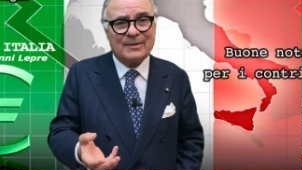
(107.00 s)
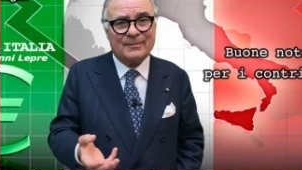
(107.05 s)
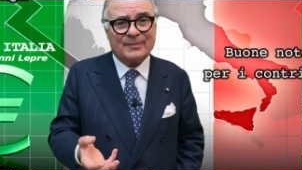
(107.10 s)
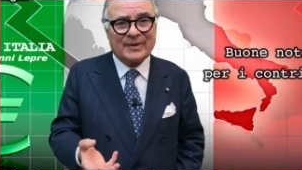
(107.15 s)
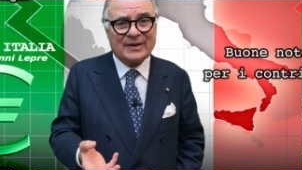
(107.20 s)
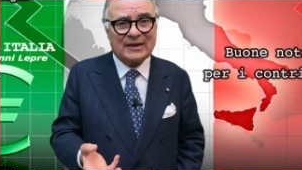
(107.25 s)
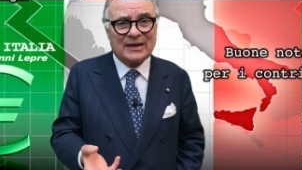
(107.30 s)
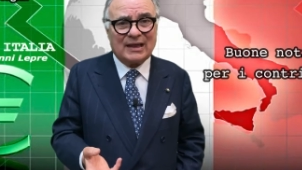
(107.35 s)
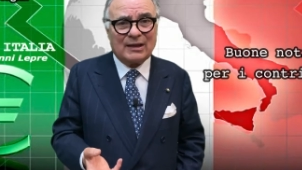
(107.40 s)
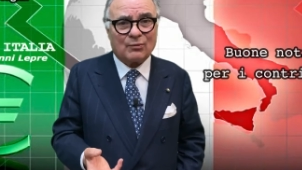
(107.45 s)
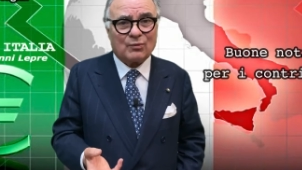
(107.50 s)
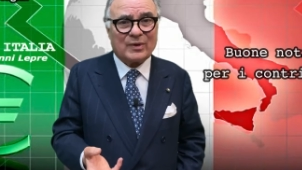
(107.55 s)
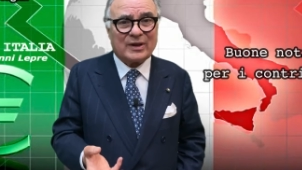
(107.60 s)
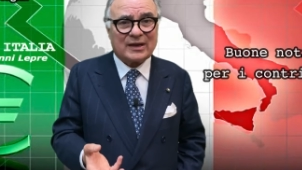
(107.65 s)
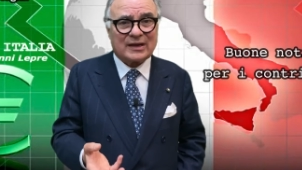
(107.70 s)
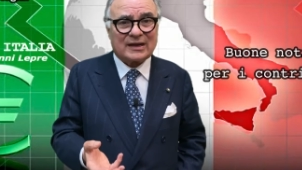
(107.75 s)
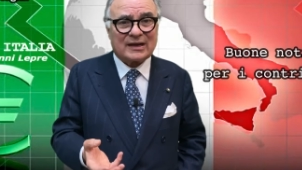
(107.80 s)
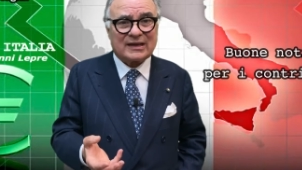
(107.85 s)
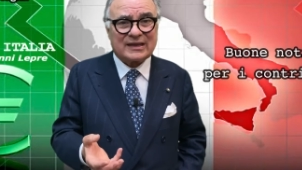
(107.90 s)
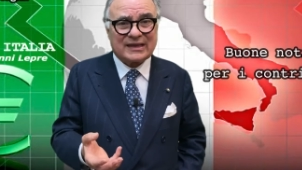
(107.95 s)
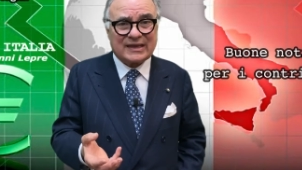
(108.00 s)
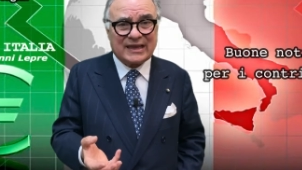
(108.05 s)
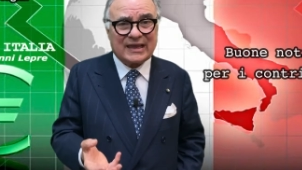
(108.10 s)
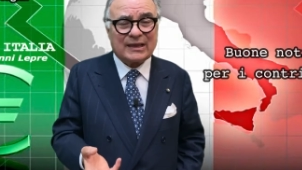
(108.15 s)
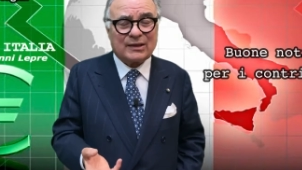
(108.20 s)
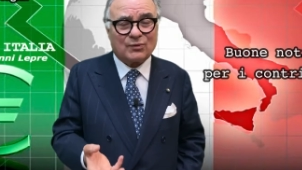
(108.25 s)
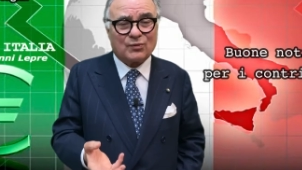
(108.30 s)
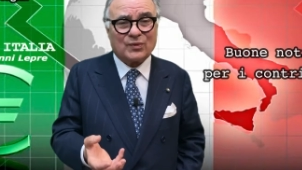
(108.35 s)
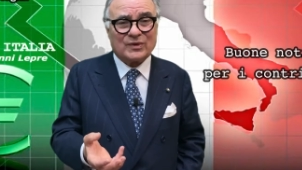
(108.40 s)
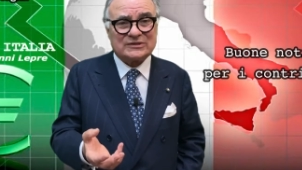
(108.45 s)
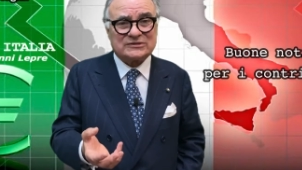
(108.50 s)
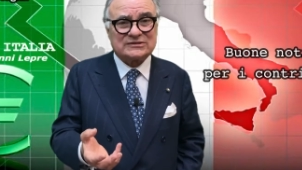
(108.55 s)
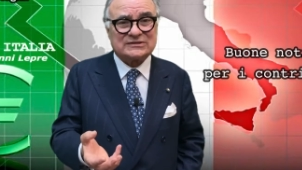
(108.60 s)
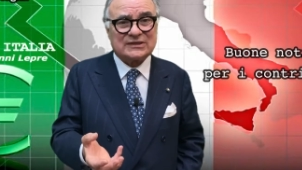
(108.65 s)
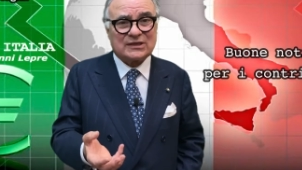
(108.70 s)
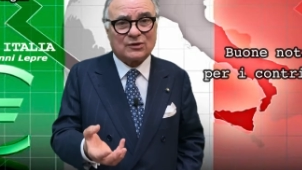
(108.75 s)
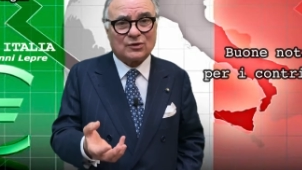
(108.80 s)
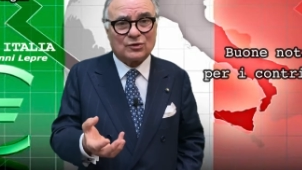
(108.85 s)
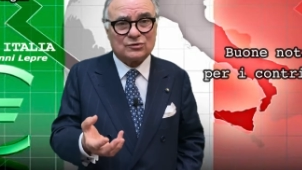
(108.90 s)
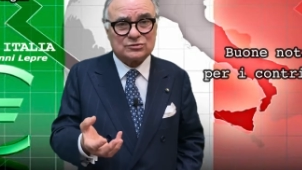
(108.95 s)
per la guerra, che
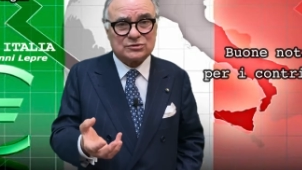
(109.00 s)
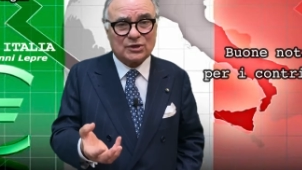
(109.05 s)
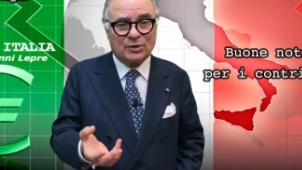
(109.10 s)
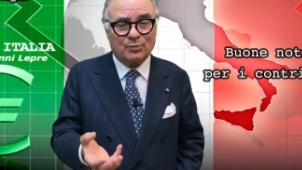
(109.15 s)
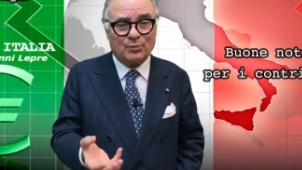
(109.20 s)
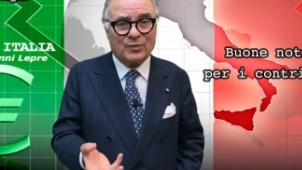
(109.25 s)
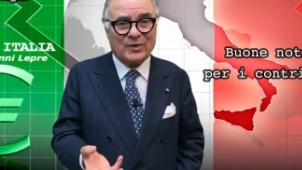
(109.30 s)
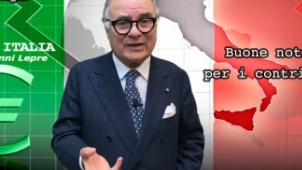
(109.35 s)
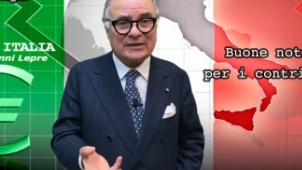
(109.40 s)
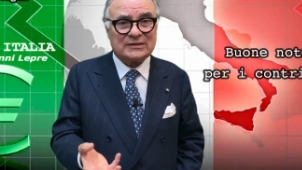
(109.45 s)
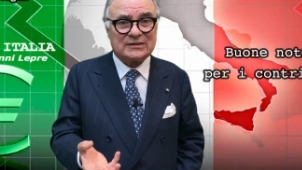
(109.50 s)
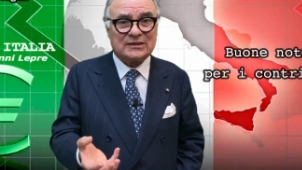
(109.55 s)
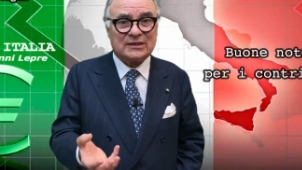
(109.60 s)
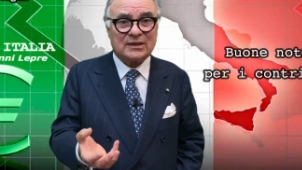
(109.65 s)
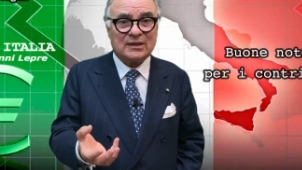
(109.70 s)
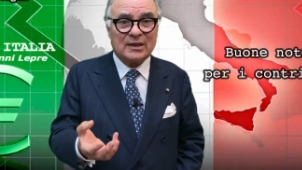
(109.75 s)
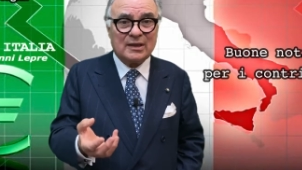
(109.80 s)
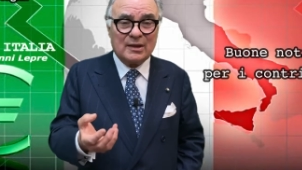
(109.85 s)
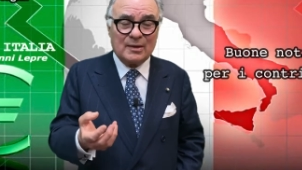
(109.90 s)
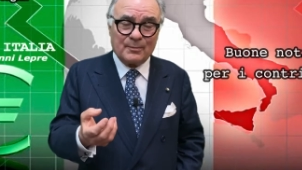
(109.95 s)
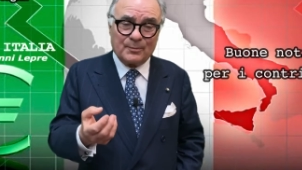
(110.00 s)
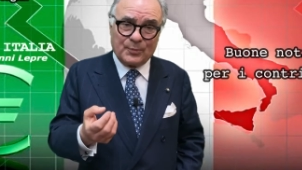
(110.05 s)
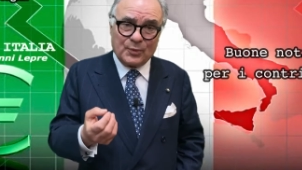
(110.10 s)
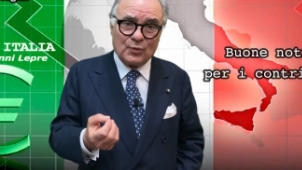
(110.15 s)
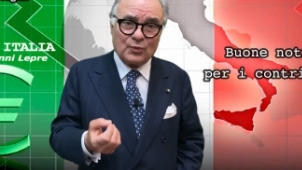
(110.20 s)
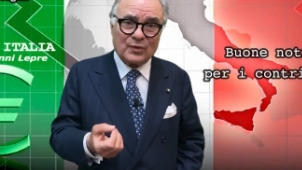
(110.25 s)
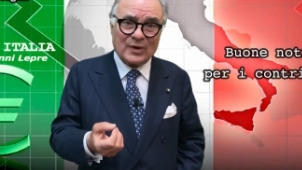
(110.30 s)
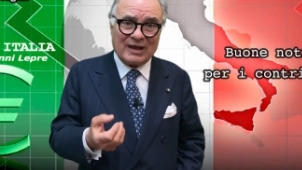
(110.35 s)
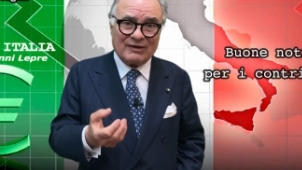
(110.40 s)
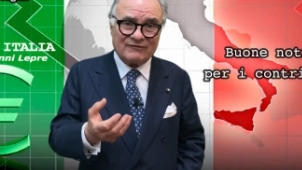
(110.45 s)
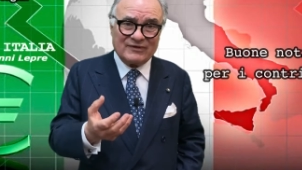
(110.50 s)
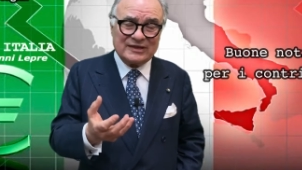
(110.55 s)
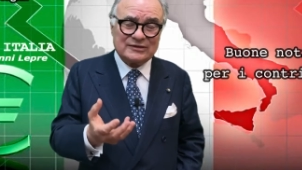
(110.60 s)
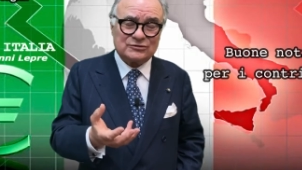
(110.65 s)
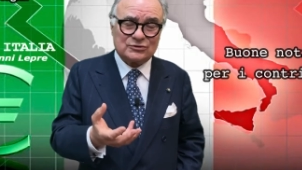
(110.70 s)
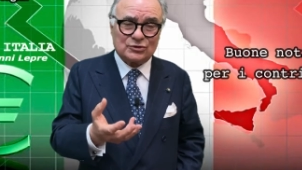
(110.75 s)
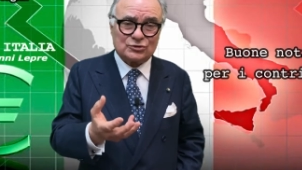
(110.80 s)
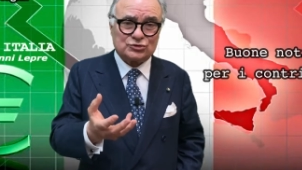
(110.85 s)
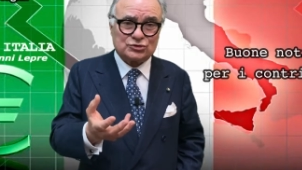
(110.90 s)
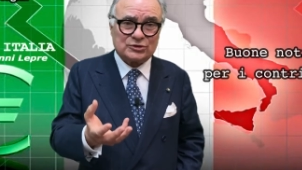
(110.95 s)
questi contribuenti, pur
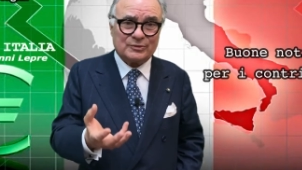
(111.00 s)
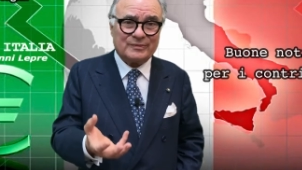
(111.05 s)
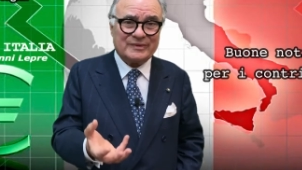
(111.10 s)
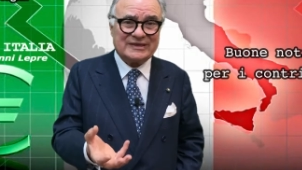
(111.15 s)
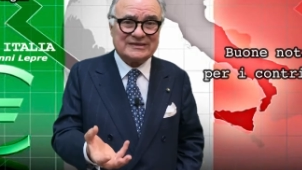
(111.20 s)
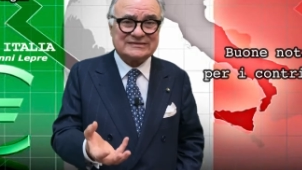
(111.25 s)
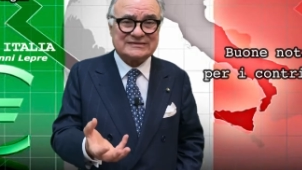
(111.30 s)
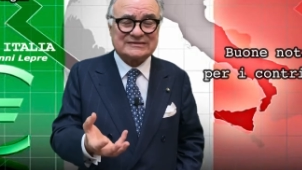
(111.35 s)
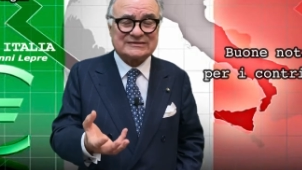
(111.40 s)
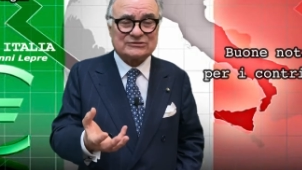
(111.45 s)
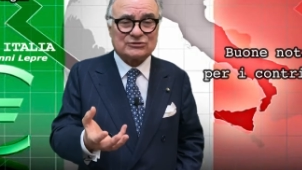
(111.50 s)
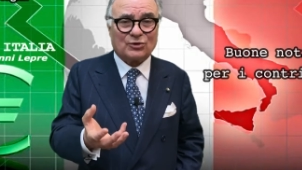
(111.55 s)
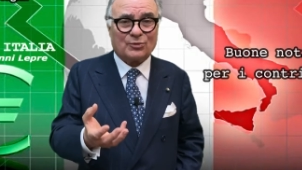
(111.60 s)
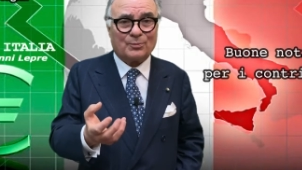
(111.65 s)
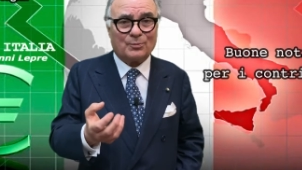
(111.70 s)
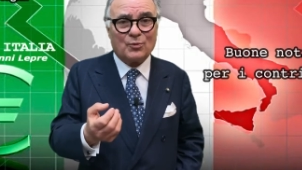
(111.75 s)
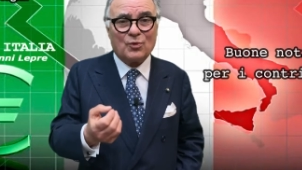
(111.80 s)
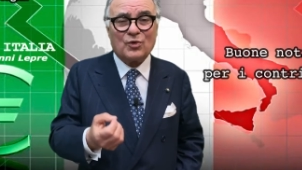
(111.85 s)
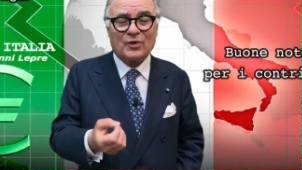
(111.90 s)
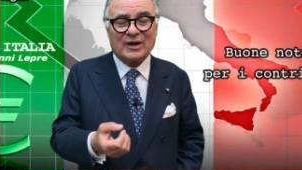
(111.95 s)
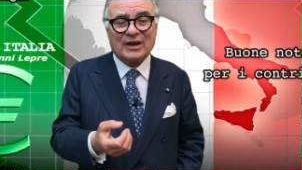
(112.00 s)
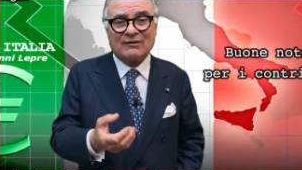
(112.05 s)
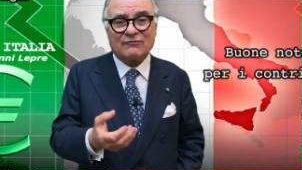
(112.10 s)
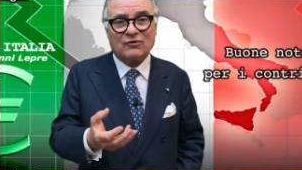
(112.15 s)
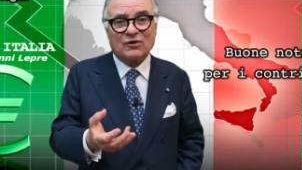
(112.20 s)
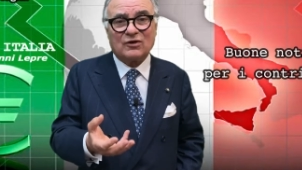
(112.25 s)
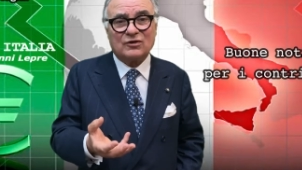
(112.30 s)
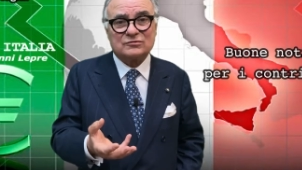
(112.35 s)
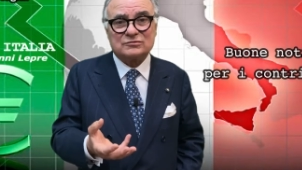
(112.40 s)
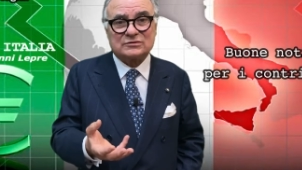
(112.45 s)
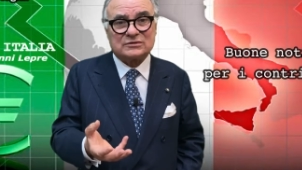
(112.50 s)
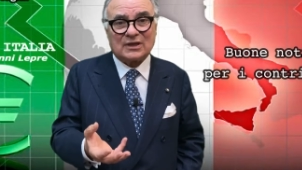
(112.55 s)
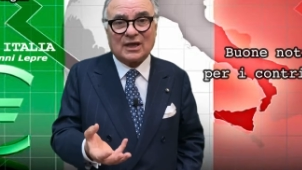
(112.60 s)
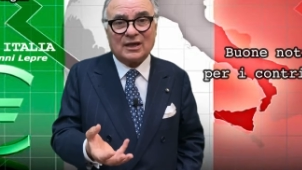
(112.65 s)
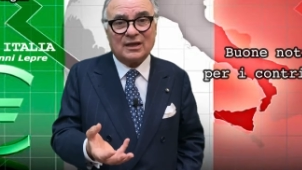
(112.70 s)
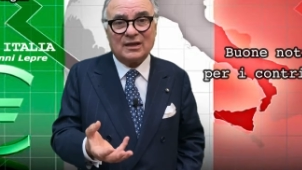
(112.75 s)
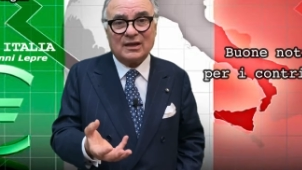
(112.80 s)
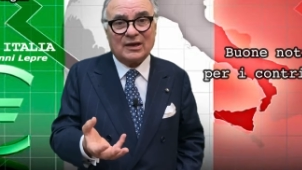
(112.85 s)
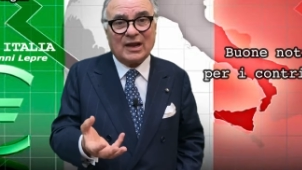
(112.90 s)
avendoci messo buona volontà,